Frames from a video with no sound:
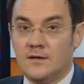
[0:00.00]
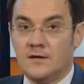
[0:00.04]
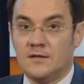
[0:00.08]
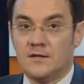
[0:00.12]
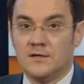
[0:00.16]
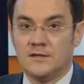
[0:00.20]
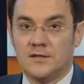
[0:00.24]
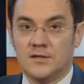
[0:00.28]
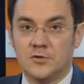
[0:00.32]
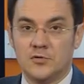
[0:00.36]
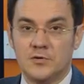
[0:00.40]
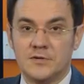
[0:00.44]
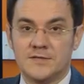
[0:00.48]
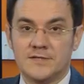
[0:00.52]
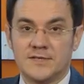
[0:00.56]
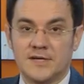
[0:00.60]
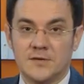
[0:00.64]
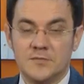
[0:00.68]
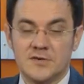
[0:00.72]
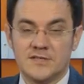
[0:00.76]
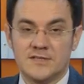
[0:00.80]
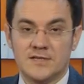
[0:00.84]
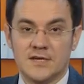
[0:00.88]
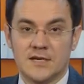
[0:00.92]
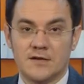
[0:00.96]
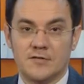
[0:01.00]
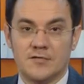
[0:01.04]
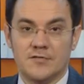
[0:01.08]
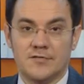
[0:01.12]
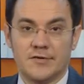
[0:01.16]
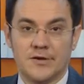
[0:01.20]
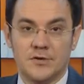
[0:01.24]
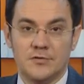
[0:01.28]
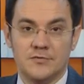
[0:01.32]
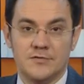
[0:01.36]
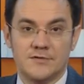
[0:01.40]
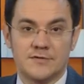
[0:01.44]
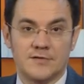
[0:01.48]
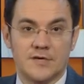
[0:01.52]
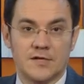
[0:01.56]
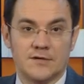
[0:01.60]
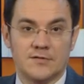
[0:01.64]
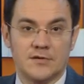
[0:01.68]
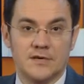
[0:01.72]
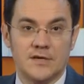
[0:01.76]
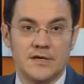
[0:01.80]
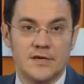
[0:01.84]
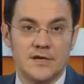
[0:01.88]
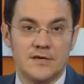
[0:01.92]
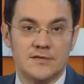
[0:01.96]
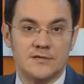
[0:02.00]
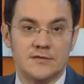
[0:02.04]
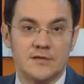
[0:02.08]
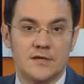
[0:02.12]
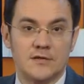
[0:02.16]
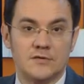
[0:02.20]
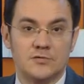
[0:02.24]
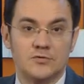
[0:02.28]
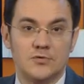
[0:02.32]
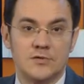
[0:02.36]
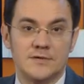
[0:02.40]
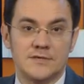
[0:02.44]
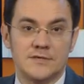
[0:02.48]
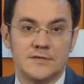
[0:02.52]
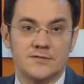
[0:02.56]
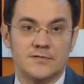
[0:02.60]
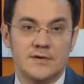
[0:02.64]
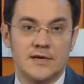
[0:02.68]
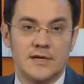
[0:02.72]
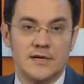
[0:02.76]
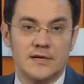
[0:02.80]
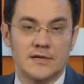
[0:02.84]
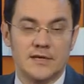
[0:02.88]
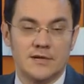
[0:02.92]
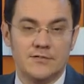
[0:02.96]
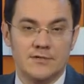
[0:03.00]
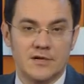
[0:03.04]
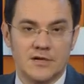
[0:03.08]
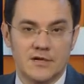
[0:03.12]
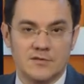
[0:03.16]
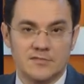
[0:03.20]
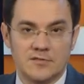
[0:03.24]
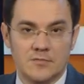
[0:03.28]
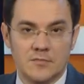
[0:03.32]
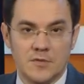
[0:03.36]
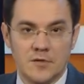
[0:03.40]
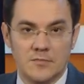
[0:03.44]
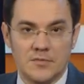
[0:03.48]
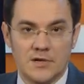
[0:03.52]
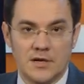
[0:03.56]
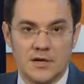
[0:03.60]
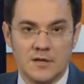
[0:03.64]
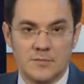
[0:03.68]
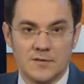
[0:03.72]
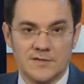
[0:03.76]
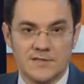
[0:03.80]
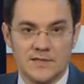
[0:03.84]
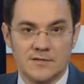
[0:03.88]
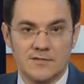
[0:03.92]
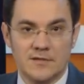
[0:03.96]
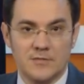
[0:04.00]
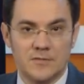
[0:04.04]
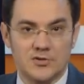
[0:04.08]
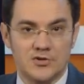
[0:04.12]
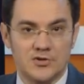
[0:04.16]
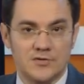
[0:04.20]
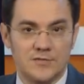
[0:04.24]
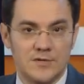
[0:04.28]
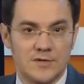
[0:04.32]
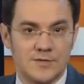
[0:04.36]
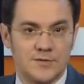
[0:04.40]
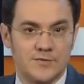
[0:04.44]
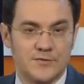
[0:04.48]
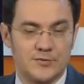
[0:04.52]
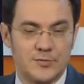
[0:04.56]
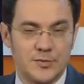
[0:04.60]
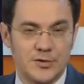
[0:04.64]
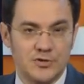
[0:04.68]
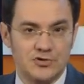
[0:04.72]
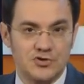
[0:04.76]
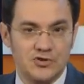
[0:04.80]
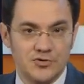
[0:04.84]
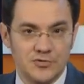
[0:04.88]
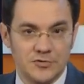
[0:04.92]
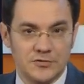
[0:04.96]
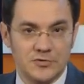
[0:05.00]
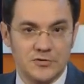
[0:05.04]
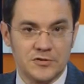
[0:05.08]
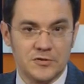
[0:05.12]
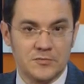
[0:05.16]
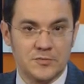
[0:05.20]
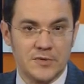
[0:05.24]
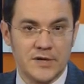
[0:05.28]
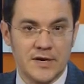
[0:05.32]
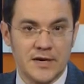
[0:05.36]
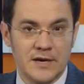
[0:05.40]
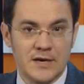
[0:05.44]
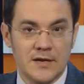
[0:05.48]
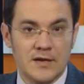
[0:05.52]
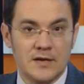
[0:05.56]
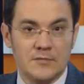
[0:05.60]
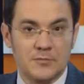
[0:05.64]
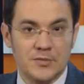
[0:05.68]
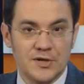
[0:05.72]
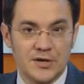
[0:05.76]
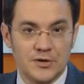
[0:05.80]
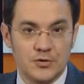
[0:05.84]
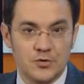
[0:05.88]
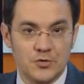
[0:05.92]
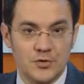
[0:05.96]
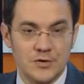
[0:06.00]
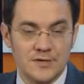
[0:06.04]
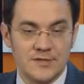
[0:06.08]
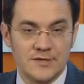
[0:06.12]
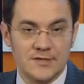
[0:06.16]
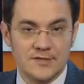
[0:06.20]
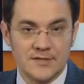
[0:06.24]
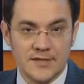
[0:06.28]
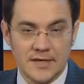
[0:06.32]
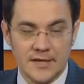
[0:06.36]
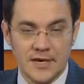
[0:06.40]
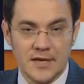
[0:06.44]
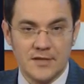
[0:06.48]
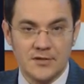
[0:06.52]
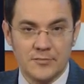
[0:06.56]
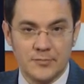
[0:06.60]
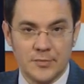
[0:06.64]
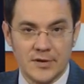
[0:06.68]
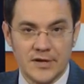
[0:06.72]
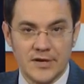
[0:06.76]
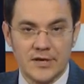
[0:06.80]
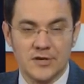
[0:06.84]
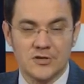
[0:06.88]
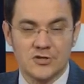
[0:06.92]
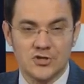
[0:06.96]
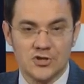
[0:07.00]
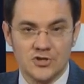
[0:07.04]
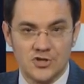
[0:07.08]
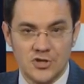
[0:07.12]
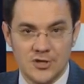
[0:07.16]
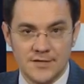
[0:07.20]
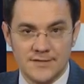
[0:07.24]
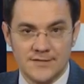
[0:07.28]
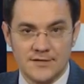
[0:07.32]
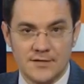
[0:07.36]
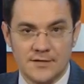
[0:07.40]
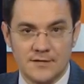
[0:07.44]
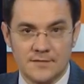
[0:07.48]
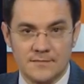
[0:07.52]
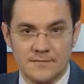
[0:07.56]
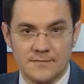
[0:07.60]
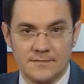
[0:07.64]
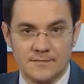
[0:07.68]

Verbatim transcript: На улице Комиссарова в районе церкви Грей столкнулись два легковых автомобиля. По словам очевидцев, причину ДТП – плохое состояние проезжей части.